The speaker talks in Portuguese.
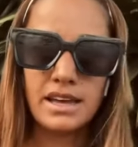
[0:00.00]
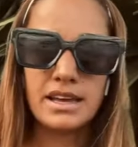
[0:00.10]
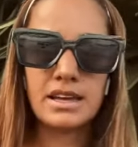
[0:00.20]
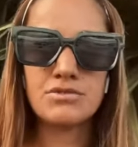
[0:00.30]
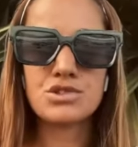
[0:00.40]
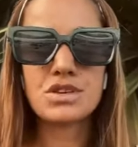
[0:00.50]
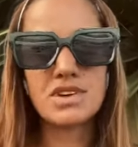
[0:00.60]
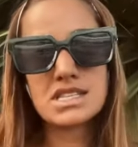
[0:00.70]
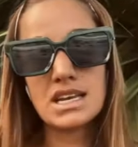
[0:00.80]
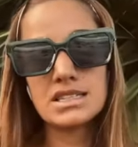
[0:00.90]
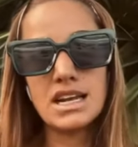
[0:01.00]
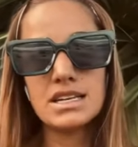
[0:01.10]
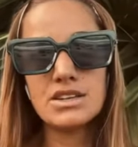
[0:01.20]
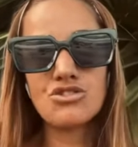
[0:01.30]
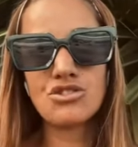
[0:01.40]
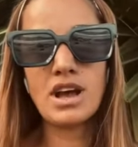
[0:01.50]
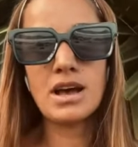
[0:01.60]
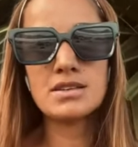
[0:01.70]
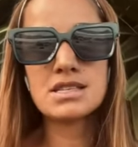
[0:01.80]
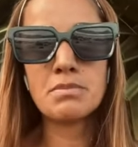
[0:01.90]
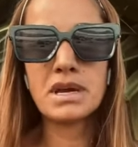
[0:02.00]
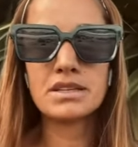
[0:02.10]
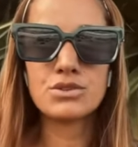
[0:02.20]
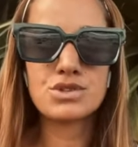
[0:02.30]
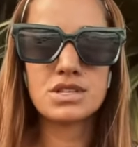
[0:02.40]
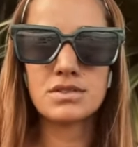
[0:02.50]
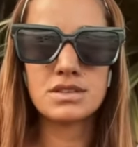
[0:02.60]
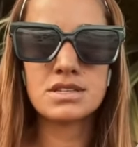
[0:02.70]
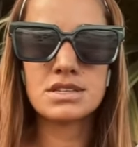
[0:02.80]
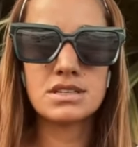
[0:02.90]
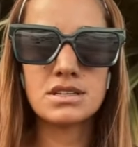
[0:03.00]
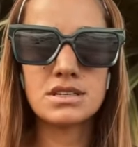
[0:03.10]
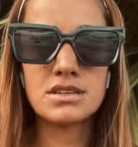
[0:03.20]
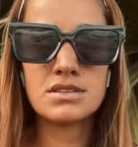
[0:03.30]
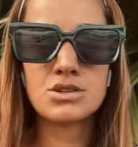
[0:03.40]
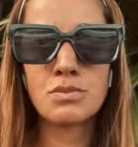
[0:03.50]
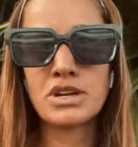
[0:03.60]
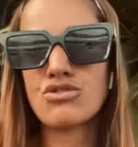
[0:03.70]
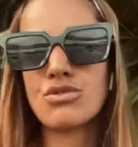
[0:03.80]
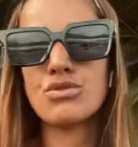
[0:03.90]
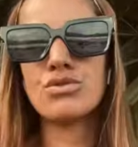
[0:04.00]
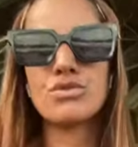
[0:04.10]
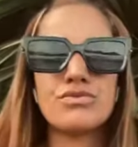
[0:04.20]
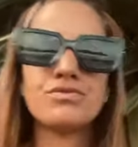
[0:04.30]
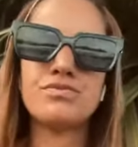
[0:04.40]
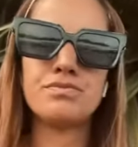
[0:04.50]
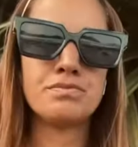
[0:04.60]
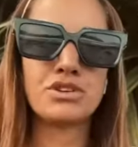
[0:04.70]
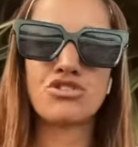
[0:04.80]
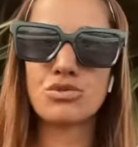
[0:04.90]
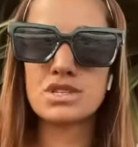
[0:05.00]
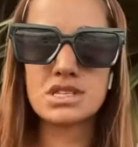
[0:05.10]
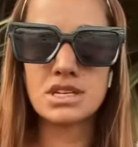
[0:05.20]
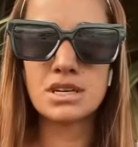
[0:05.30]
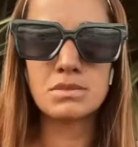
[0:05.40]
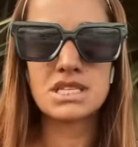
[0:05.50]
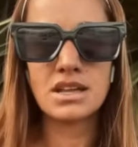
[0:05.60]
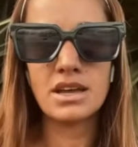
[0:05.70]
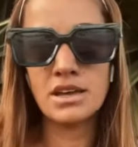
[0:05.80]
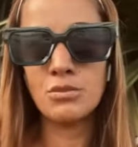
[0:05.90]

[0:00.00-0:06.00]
é, você vai sair dali já sabendo se, se, se o médico pediu exames, né?